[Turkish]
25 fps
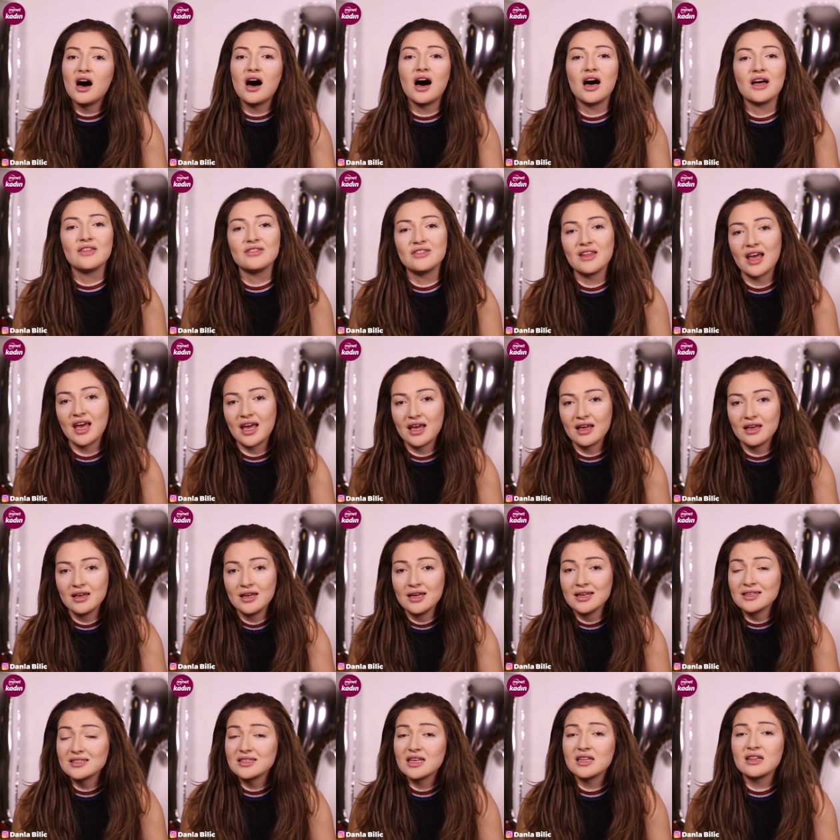Hande
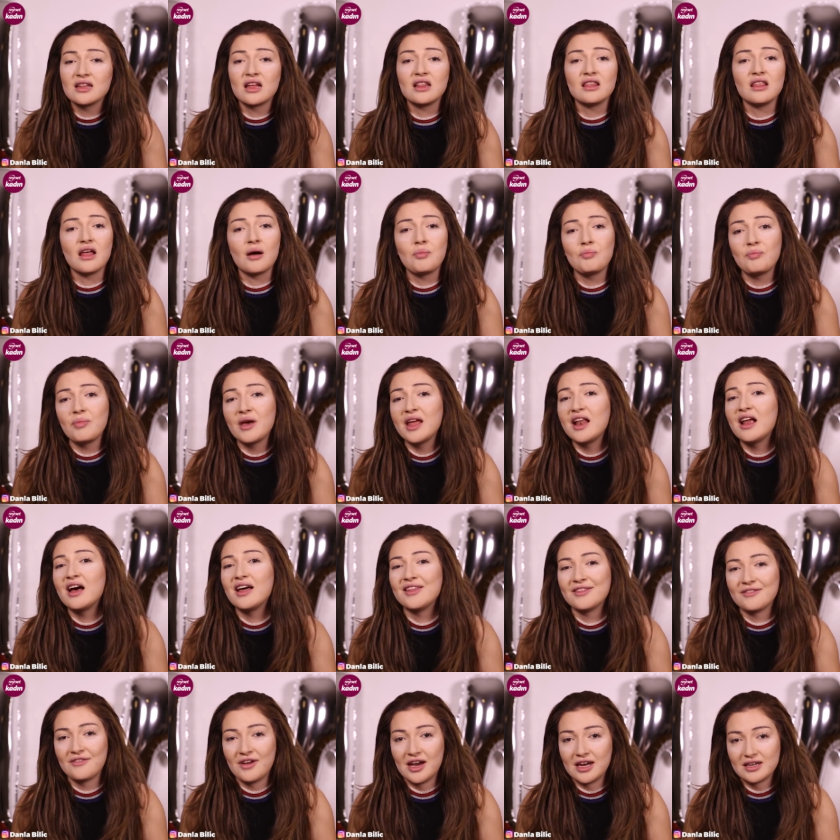senin Allah
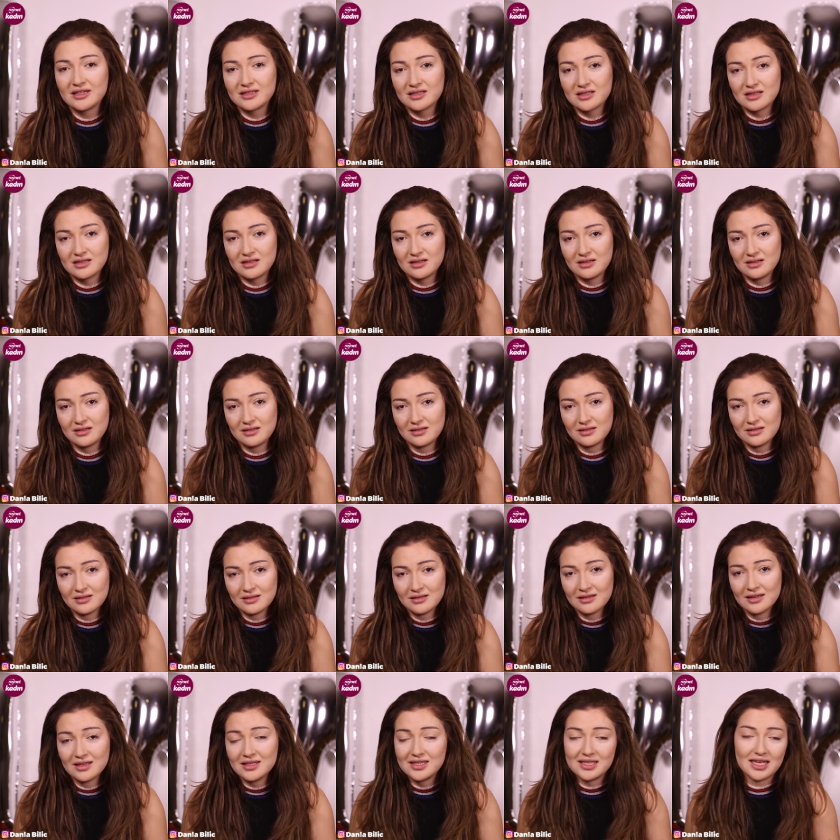belanı versin.
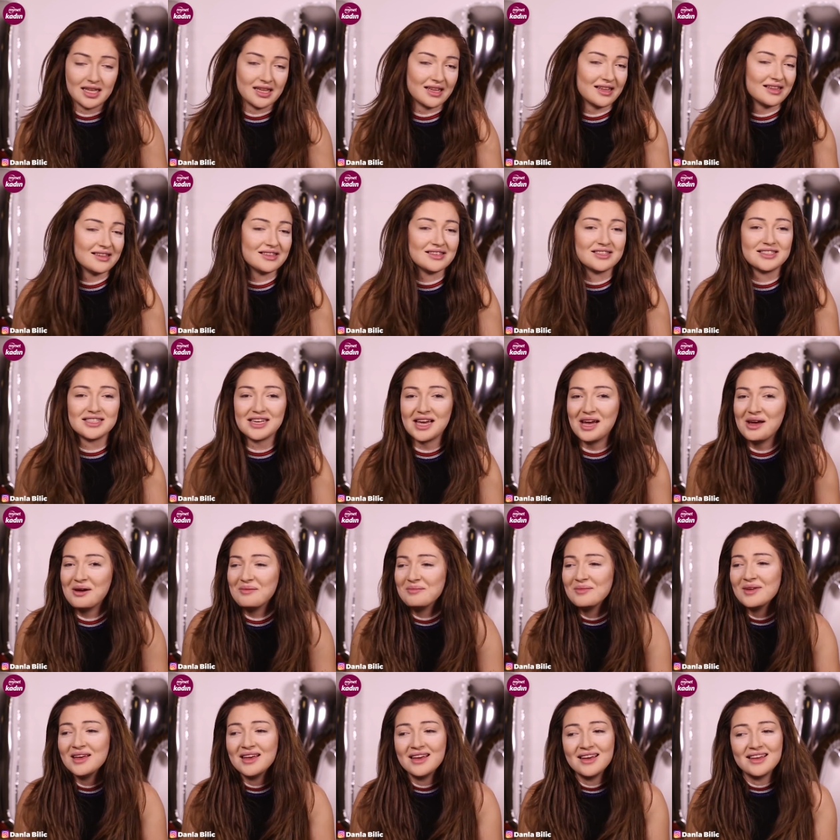Sana
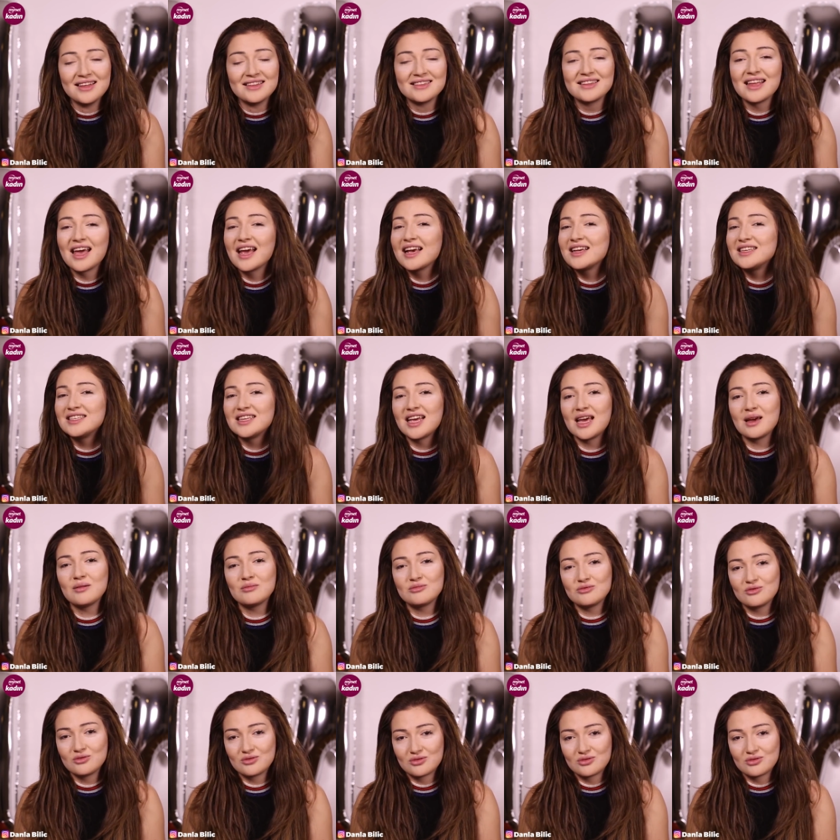diyeceğim tek şey